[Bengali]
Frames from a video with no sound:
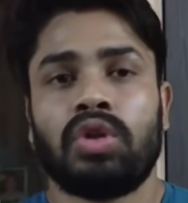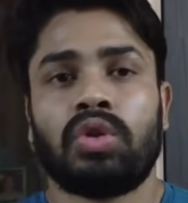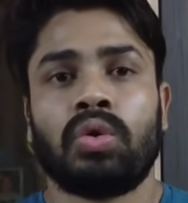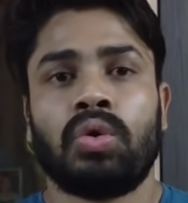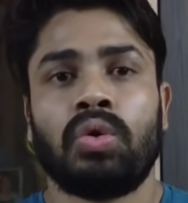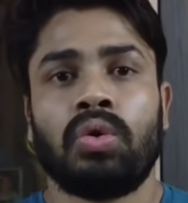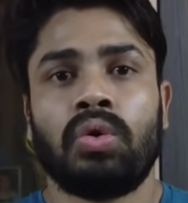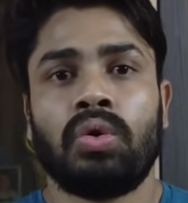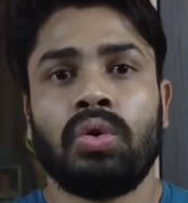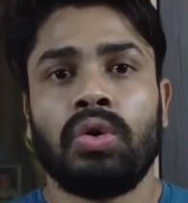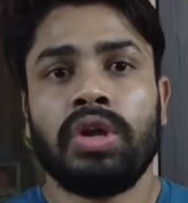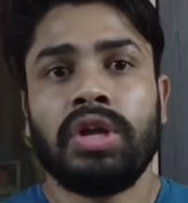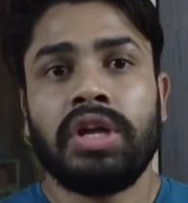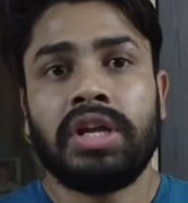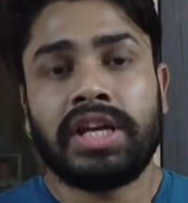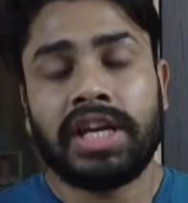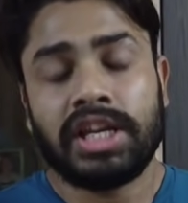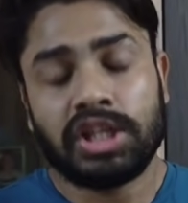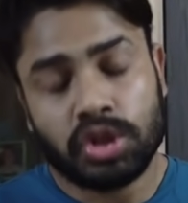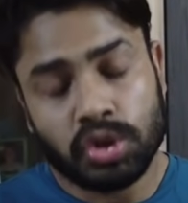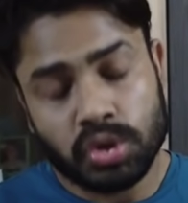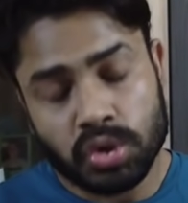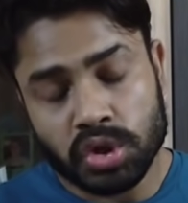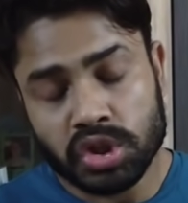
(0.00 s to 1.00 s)
তো
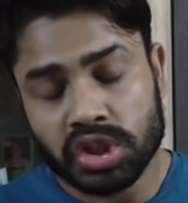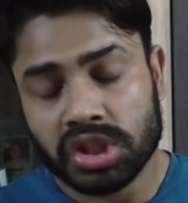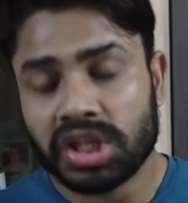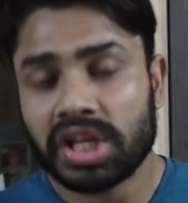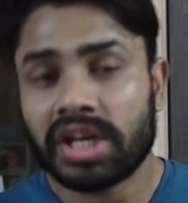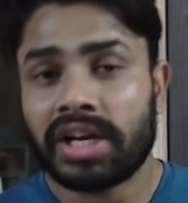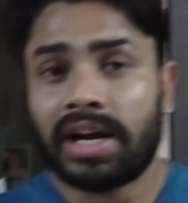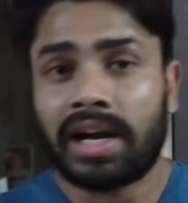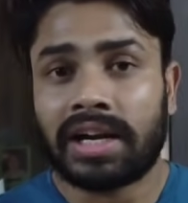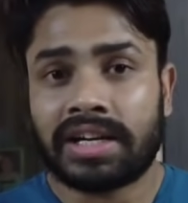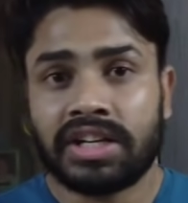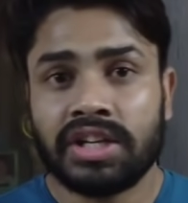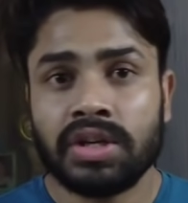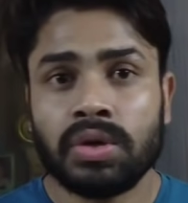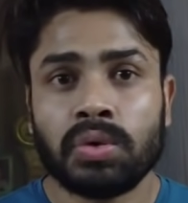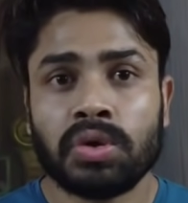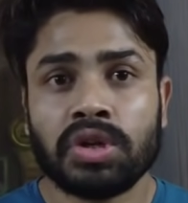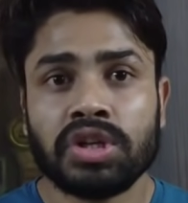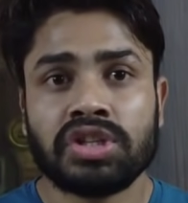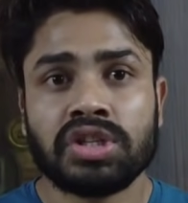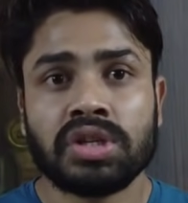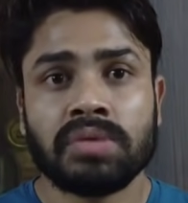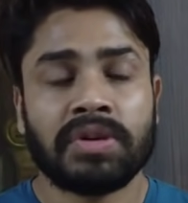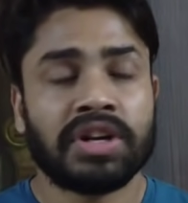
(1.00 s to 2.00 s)
এই সিচুয়েশনটাকে কাটিয়ে
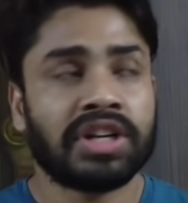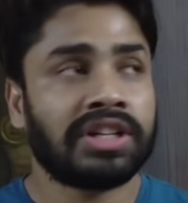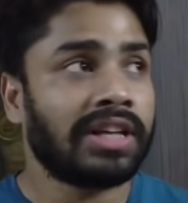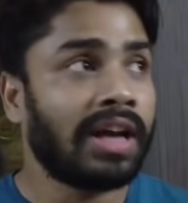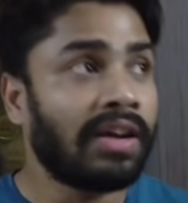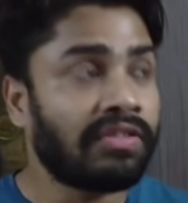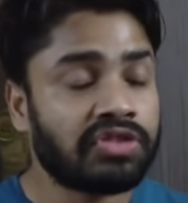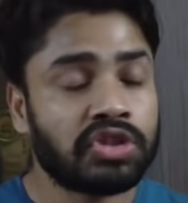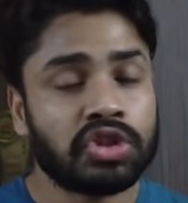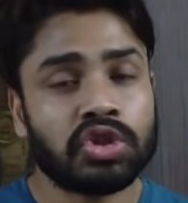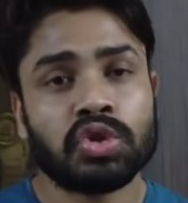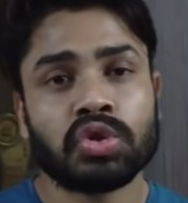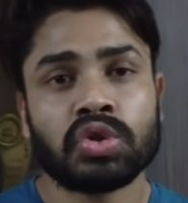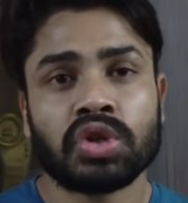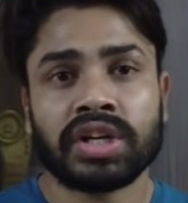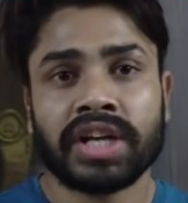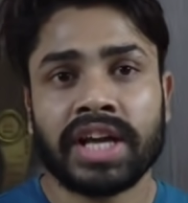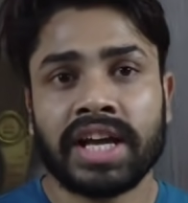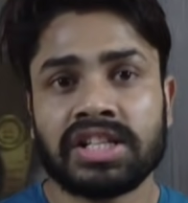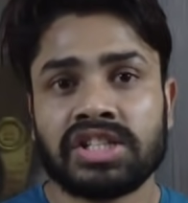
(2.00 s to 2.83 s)
উঠেছি মানে টাফ সিচুয়েশন